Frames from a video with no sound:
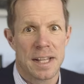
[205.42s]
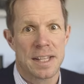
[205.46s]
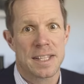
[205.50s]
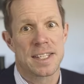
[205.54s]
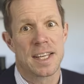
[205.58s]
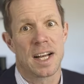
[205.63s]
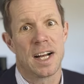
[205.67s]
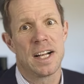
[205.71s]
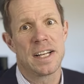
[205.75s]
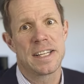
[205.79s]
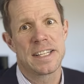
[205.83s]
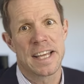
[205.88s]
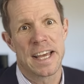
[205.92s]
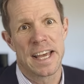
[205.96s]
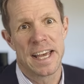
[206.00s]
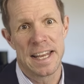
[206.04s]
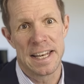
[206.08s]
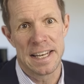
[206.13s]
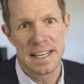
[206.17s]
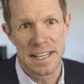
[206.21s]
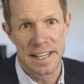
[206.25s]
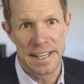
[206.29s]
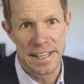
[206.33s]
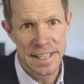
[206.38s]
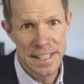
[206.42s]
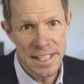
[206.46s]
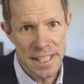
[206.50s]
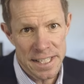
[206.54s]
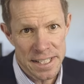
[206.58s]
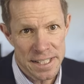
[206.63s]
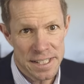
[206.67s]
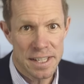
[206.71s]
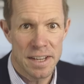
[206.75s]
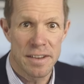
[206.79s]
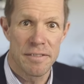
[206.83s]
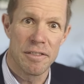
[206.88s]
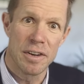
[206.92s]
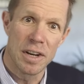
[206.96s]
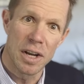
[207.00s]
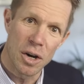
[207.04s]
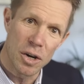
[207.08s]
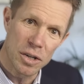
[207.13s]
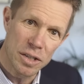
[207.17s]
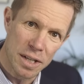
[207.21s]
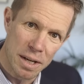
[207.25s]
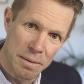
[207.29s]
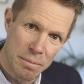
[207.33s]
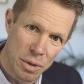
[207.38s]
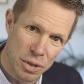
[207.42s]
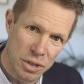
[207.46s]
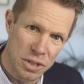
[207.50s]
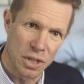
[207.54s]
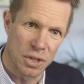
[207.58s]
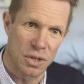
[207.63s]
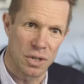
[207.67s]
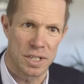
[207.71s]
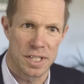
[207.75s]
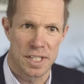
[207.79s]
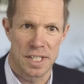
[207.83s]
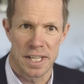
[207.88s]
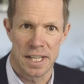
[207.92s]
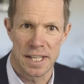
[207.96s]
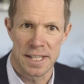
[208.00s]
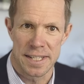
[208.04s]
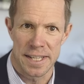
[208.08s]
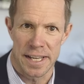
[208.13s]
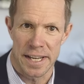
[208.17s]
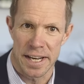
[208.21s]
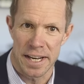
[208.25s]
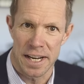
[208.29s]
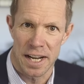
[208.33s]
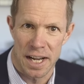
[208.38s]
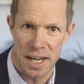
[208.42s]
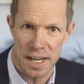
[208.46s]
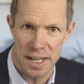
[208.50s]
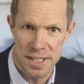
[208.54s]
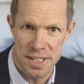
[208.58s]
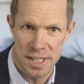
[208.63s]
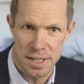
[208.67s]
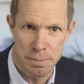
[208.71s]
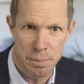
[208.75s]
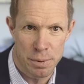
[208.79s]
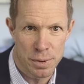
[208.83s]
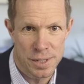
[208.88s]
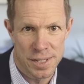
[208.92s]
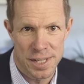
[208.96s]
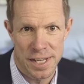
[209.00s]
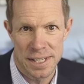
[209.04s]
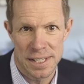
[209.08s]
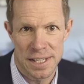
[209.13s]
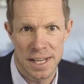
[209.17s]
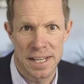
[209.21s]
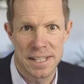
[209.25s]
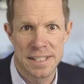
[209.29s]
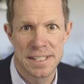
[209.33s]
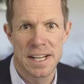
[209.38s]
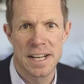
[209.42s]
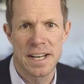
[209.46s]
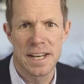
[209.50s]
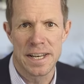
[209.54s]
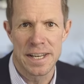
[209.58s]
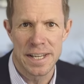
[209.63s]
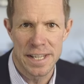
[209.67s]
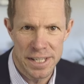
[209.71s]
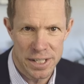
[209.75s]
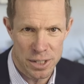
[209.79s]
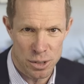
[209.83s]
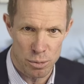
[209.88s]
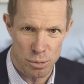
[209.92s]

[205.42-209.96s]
Zahlt der Händler nicht, will auch der Mutterkonzern seinen 80% Anteil nicht